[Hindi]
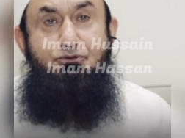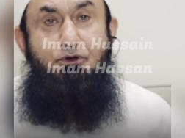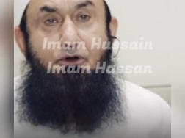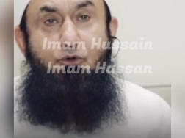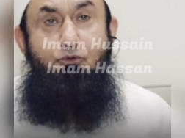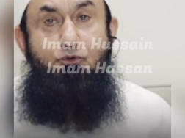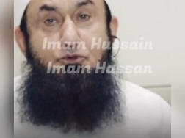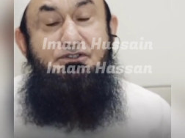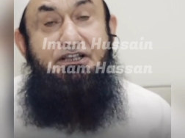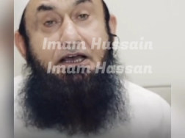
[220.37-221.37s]
तो
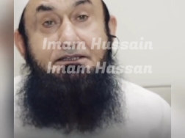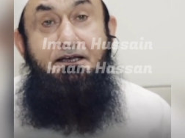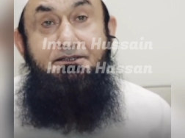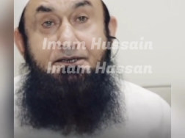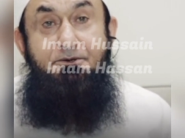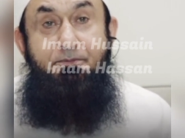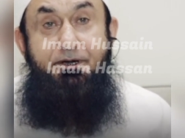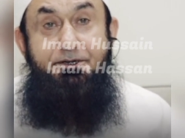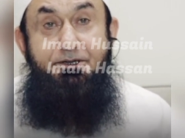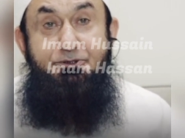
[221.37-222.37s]
वो ज़्यादा देर
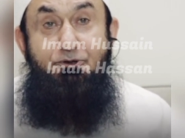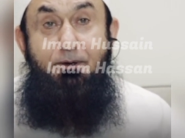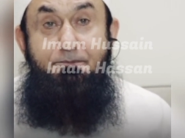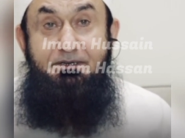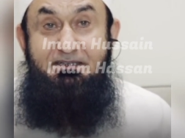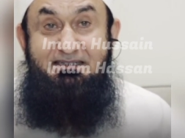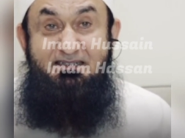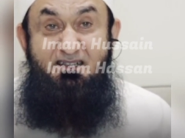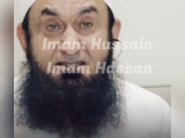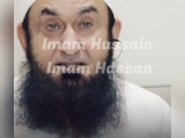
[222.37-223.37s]
बैठे तो आपने
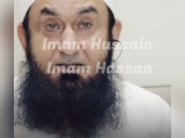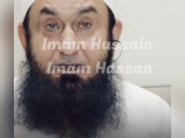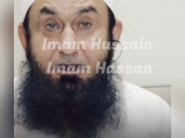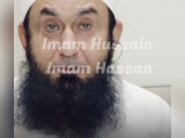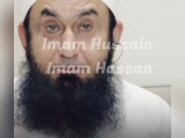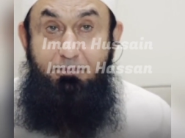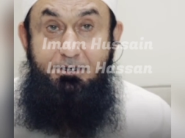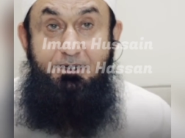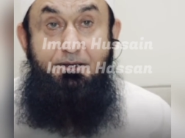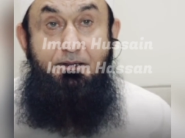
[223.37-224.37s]
सजदा
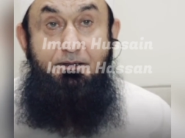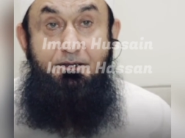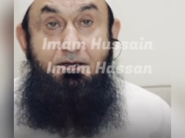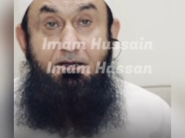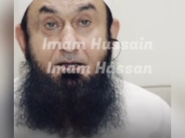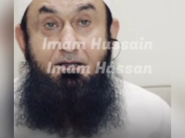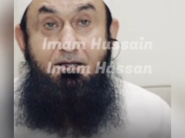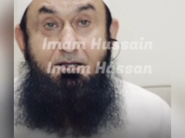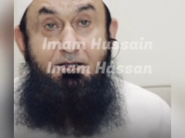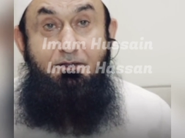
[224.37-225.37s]
लंबा कर दिया
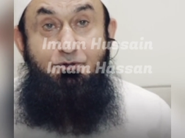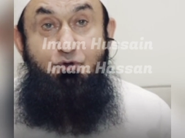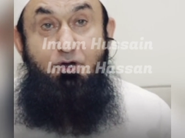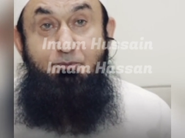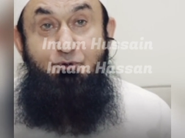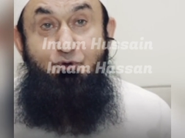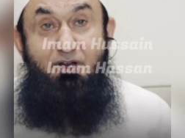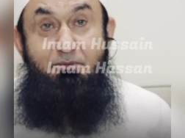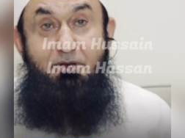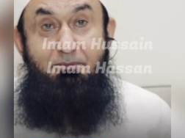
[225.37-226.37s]
तो
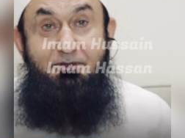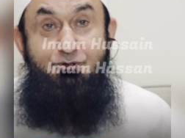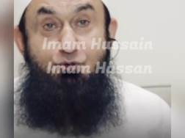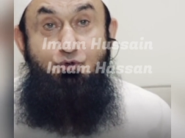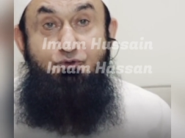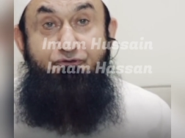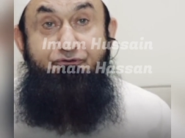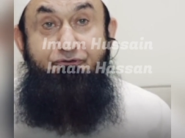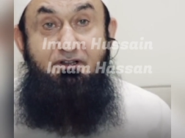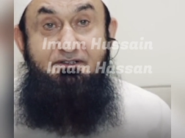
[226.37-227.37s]
अब्दुल्ला बिन मसूद
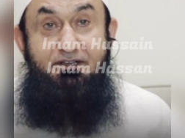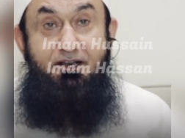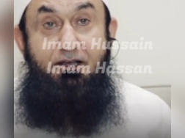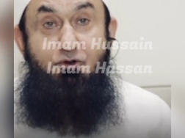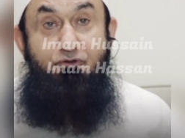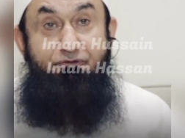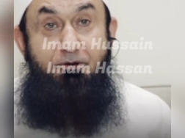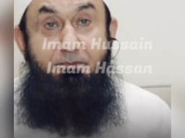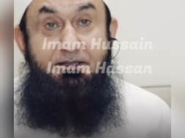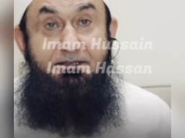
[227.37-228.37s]
रज़ी अल्लाह
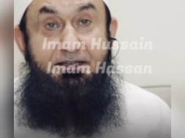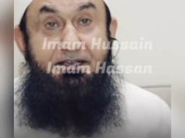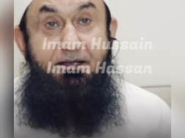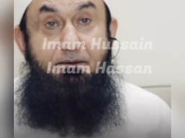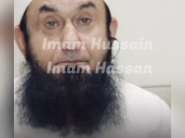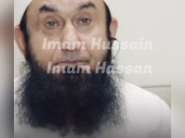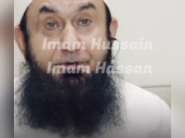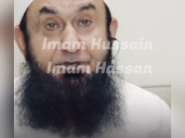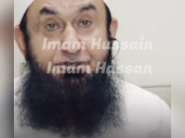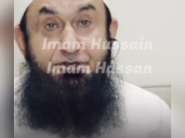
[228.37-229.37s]
फरमाते हैं कि हम
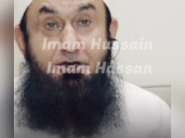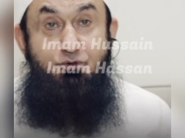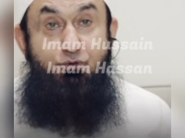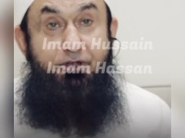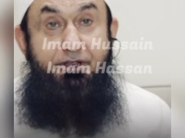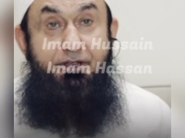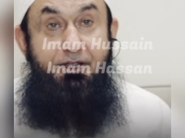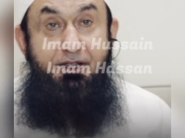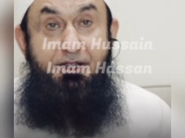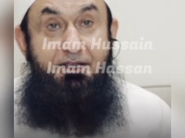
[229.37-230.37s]
परेशान हुए
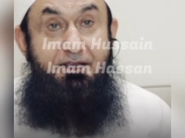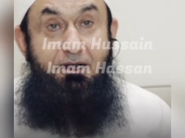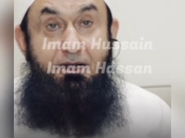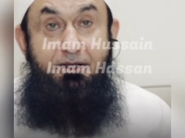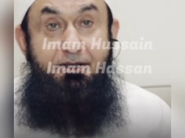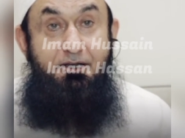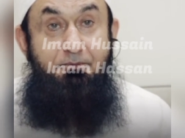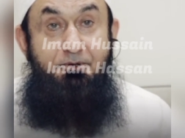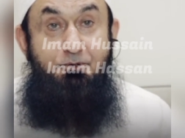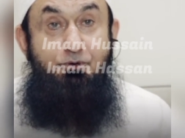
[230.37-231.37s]
कि अल्लाह के
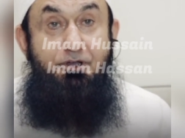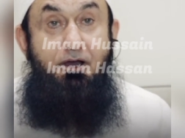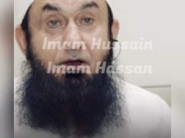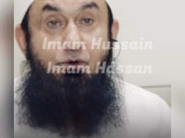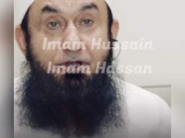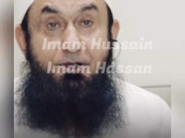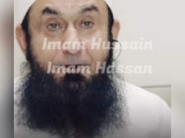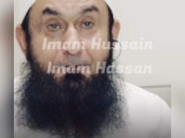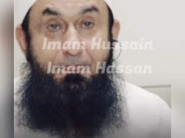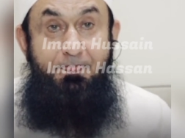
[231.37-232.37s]
नबी को क्या हो गया